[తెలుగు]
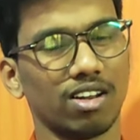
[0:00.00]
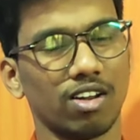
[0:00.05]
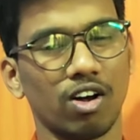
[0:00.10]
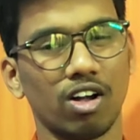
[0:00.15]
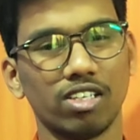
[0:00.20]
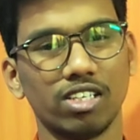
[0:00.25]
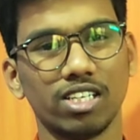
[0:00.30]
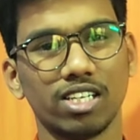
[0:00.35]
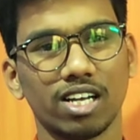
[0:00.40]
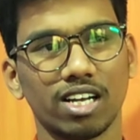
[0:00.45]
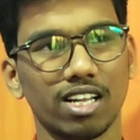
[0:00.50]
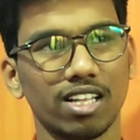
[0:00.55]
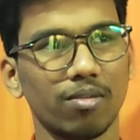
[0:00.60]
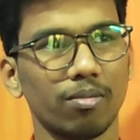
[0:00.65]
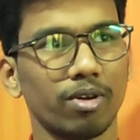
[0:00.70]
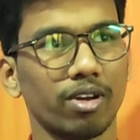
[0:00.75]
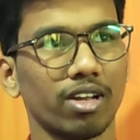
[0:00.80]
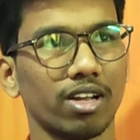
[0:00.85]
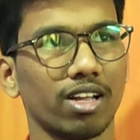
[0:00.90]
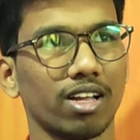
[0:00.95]
లాజిక్ అనేది
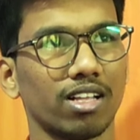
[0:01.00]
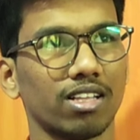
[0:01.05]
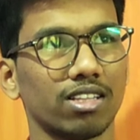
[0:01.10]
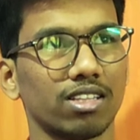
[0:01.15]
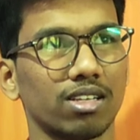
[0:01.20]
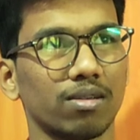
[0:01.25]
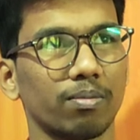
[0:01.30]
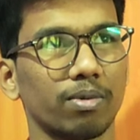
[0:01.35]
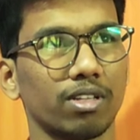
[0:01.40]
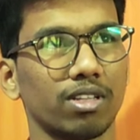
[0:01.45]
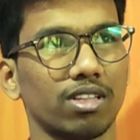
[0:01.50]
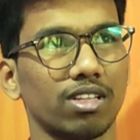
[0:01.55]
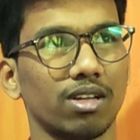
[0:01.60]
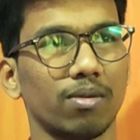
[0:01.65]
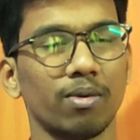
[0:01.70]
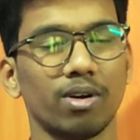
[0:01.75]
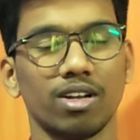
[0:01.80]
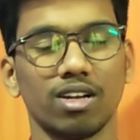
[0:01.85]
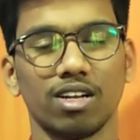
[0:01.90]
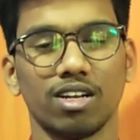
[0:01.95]
మనకి అంత పెద్ద
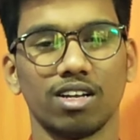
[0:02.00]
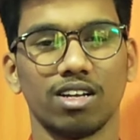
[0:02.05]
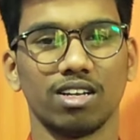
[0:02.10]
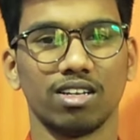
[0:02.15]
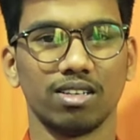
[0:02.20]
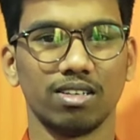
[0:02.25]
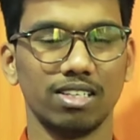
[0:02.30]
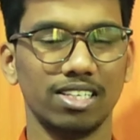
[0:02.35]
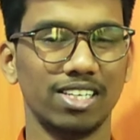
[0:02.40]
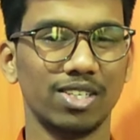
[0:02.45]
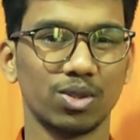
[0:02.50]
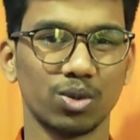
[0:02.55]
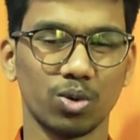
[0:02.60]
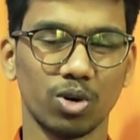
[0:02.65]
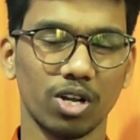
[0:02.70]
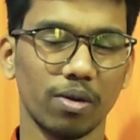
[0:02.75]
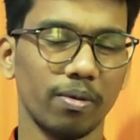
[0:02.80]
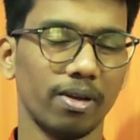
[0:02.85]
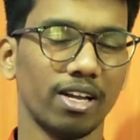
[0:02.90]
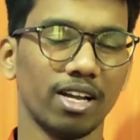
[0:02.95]
ఏమైనా
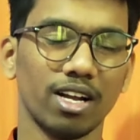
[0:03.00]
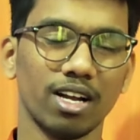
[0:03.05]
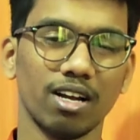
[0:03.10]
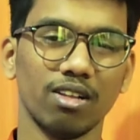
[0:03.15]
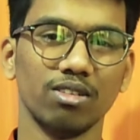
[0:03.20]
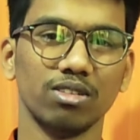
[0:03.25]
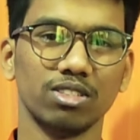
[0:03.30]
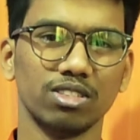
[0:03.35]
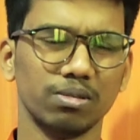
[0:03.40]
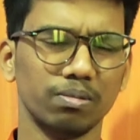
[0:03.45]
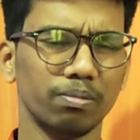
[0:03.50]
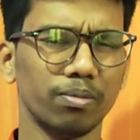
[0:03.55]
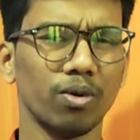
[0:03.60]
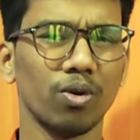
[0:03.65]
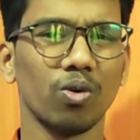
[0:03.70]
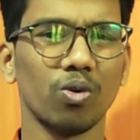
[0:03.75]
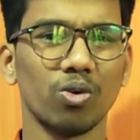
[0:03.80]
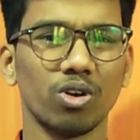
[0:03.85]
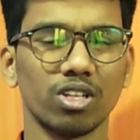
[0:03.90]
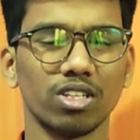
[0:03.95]
నేర్చుకోవడం ఏం కాదు
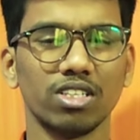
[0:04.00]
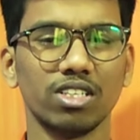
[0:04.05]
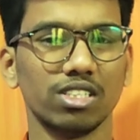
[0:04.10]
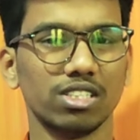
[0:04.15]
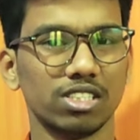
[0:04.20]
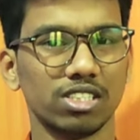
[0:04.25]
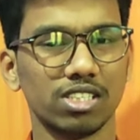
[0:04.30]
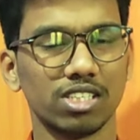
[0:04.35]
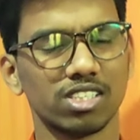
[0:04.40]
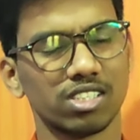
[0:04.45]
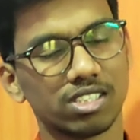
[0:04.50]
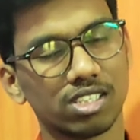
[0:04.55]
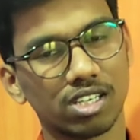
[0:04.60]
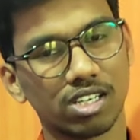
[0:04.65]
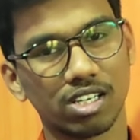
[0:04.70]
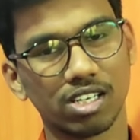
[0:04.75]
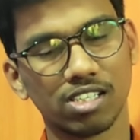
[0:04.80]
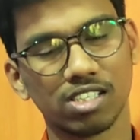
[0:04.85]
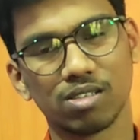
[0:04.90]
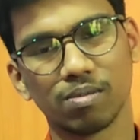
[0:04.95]
సింపుల్గా ఉంటుంది చిన్న చిన్న
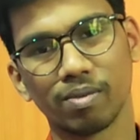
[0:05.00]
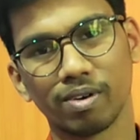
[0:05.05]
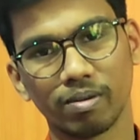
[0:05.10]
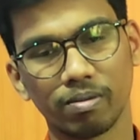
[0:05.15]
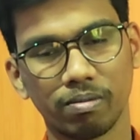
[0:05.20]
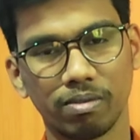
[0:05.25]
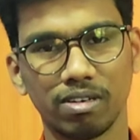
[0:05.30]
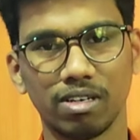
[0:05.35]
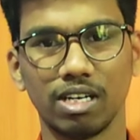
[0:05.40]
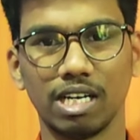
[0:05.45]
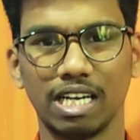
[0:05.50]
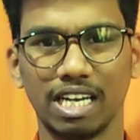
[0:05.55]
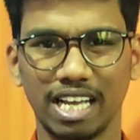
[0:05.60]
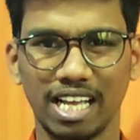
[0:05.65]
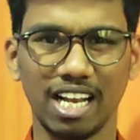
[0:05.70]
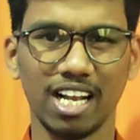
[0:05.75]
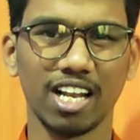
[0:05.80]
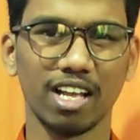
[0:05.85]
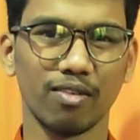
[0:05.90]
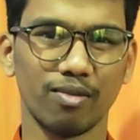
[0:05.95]
ట్రిక్స్ మనం
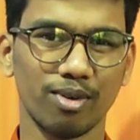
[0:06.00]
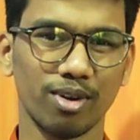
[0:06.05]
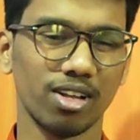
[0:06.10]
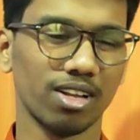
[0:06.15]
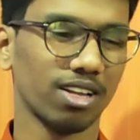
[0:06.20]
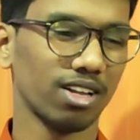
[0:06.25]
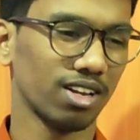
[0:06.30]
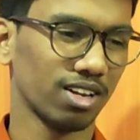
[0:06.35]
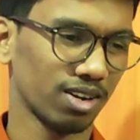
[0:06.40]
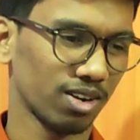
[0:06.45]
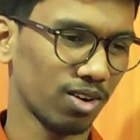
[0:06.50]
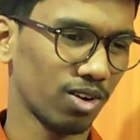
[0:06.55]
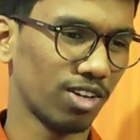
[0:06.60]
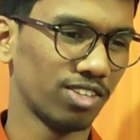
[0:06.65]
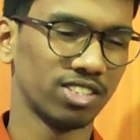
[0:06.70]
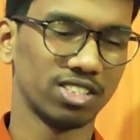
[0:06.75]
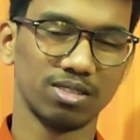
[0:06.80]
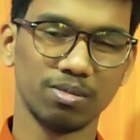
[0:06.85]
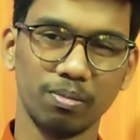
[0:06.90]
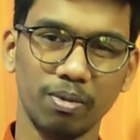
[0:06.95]
డైలీ లైఫ్లో
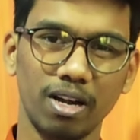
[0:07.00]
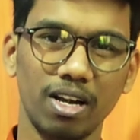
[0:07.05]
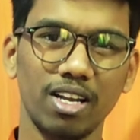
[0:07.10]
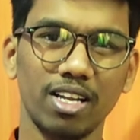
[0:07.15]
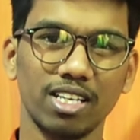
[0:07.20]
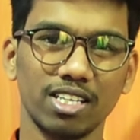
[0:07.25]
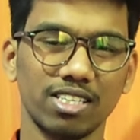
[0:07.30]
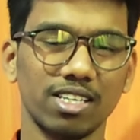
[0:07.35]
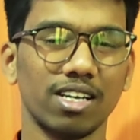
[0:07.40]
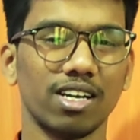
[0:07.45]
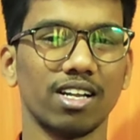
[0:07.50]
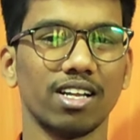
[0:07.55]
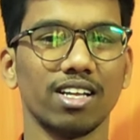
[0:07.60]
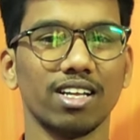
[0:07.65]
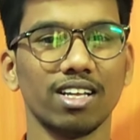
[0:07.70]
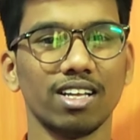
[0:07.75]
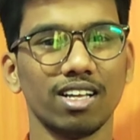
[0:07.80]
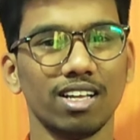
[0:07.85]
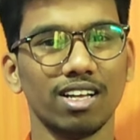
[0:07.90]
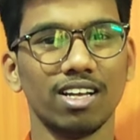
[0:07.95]
లాజిక్స్ బిల్డ్ చేసినట్టే
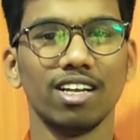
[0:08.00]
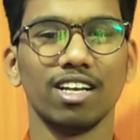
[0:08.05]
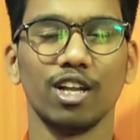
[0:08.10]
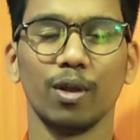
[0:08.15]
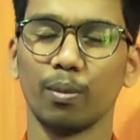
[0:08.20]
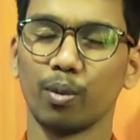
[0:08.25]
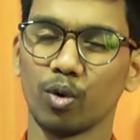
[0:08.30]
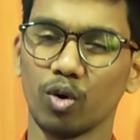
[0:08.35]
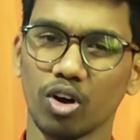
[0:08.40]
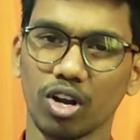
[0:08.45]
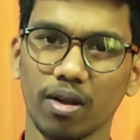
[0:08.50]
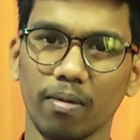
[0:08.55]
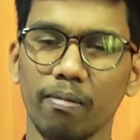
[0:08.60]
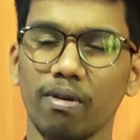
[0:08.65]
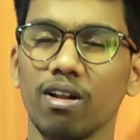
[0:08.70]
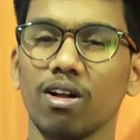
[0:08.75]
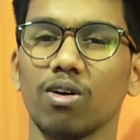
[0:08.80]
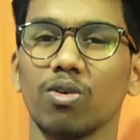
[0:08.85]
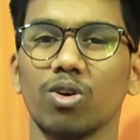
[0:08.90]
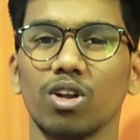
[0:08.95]
ఈ
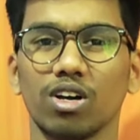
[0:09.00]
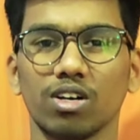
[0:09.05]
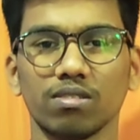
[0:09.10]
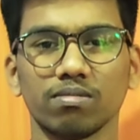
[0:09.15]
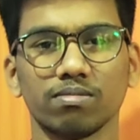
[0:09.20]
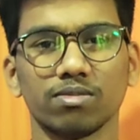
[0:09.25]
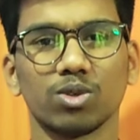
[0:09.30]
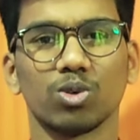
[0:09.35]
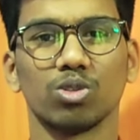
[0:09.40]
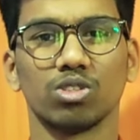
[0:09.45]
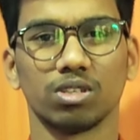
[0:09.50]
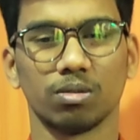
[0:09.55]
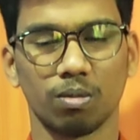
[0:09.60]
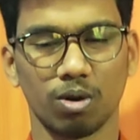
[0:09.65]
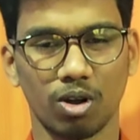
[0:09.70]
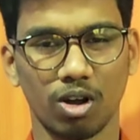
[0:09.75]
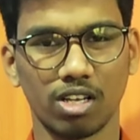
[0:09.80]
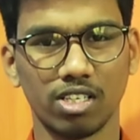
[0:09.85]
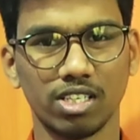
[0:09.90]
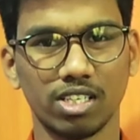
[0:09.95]
ప్రోగ్రామింగ్లో కూడా కొంచెం
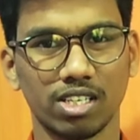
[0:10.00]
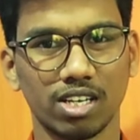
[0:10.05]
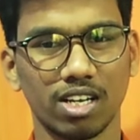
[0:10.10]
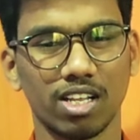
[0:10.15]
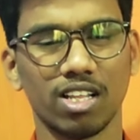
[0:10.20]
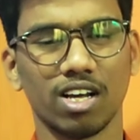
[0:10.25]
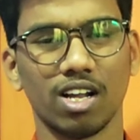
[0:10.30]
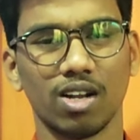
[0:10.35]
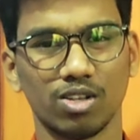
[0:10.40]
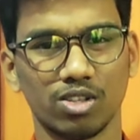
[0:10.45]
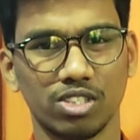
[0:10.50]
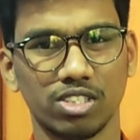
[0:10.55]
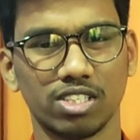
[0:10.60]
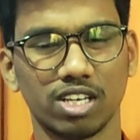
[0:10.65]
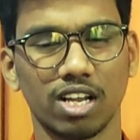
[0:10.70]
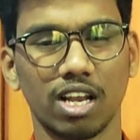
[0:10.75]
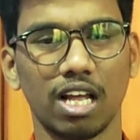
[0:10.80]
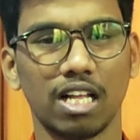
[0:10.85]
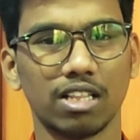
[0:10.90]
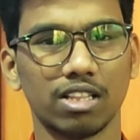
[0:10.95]
లాజిక్ అనేది
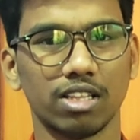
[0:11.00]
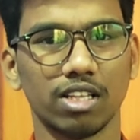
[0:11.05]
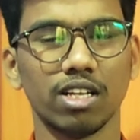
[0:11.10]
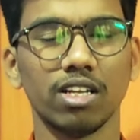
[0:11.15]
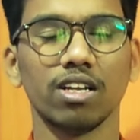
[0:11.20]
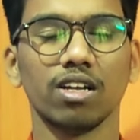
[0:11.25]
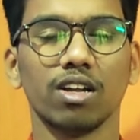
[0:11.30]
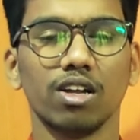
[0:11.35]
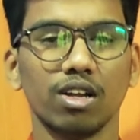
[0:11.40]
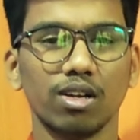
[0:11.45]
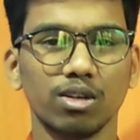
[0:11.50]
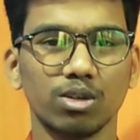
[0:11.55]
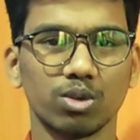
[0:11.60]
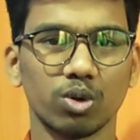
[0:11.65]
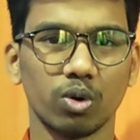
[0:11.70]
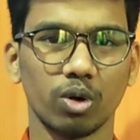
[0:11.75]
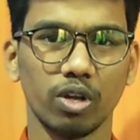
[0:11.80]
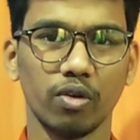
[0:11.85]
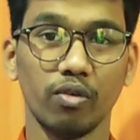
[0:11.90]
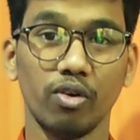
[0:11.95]
ఆలోచించాలి అంతే సో
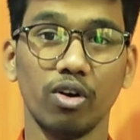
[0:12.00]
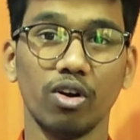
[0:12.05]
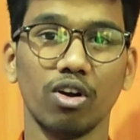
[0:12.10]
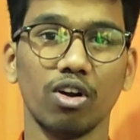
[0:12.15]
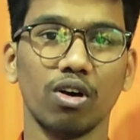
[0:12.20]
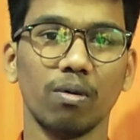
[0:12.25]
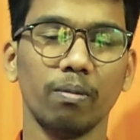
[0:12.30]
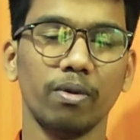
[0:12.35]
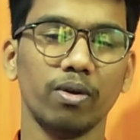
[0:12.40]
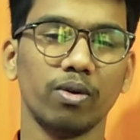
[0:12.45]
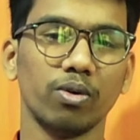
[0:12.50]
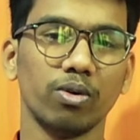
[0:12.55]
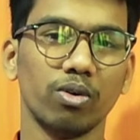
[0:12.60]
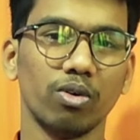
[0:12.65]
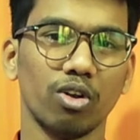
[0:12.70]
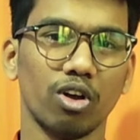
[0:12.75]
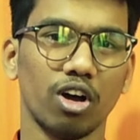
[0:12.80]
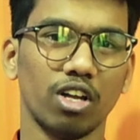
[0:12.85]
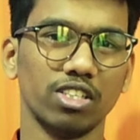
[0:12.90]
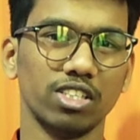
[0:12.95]
ఈ వీడియోలో మీకు
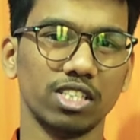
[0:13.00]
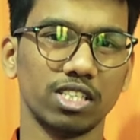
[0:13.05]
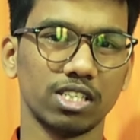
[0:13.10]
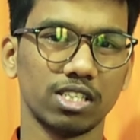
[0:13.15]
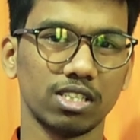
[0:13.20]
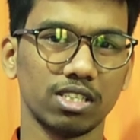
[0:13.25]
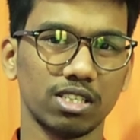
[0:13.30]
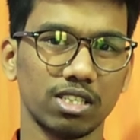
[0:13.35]
లాజిక్